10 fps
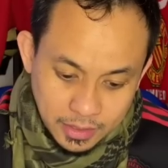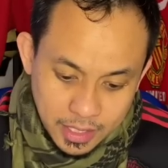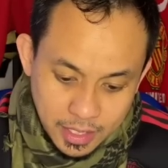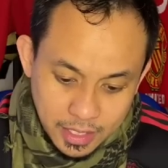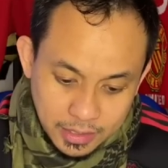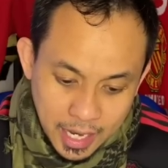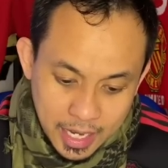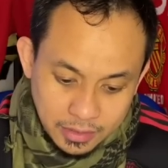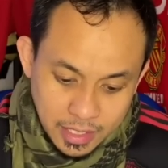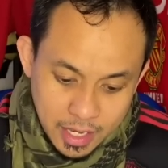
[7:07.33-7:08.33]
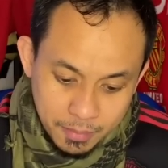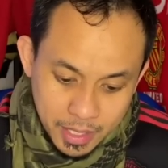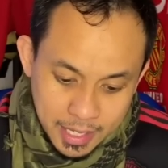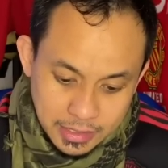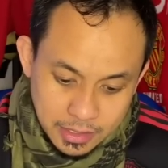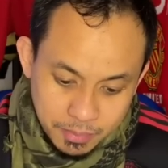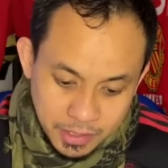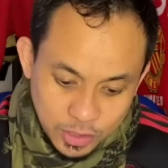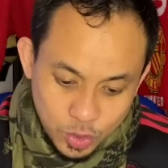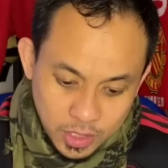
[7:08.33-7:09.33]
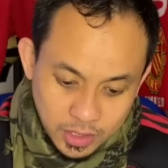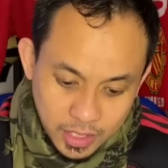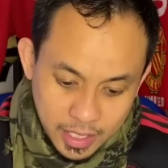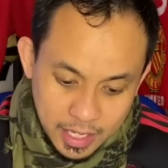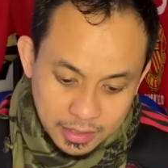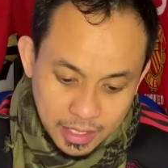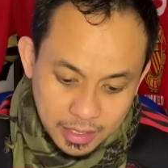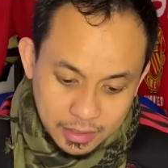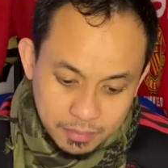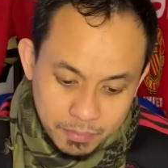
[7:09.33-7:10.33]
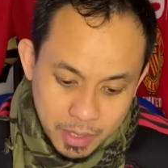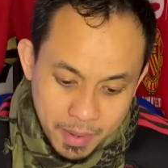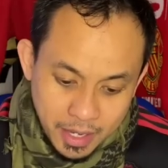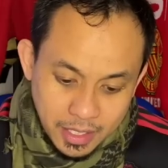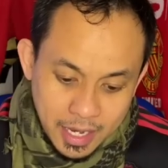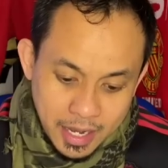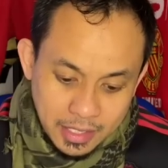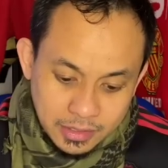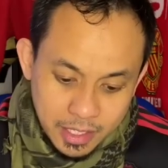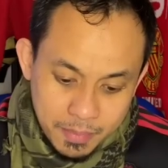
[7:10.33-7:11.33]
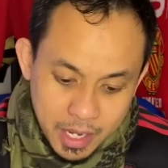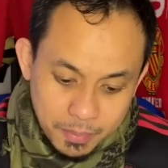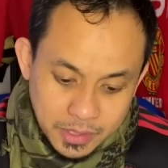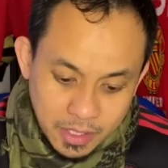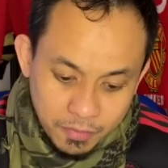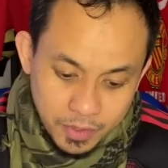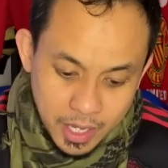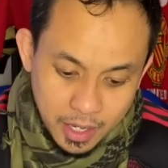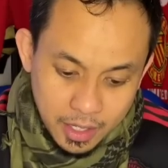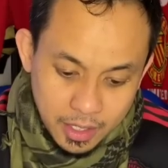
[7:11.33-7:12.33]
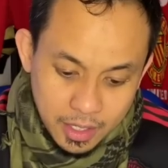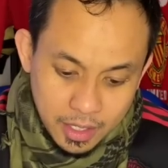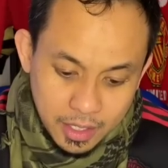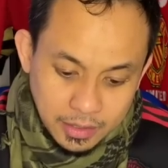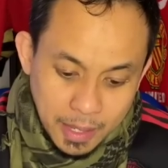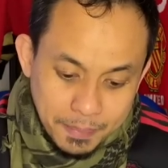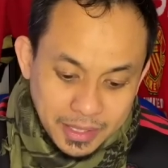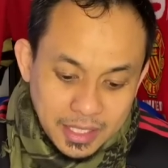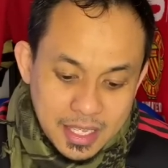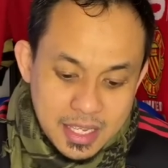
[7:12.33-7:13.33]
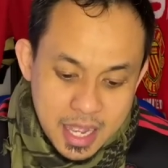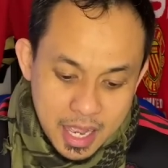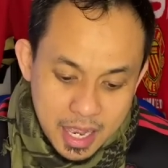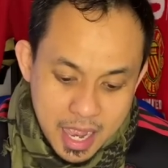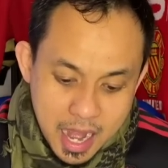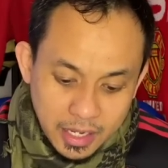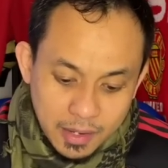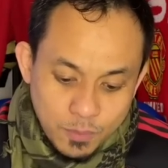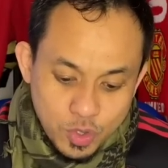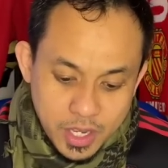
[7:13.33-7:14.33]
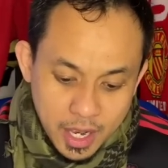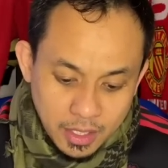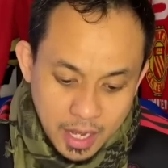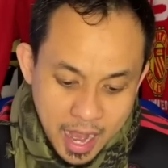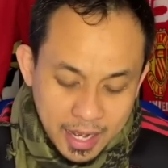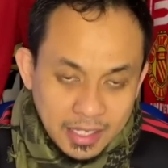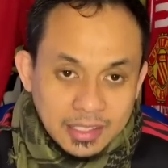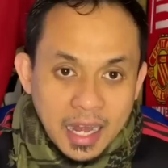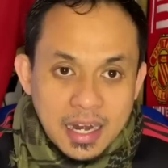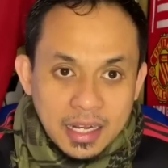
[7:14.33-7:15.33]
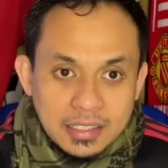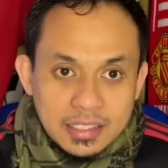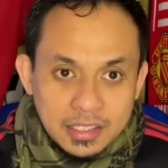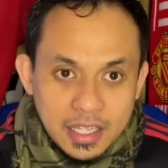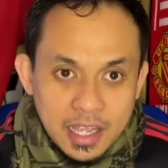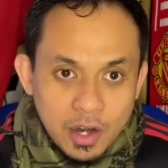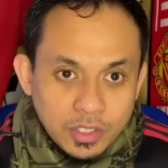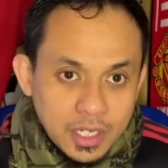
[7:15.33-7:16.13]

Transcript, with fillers: Jadi di tanggal 13, Manchester United ini kan bermain di kandang sendiri menghadapi Sevilla. Tapi tiga hari kemudian akan tandang ke City Ground.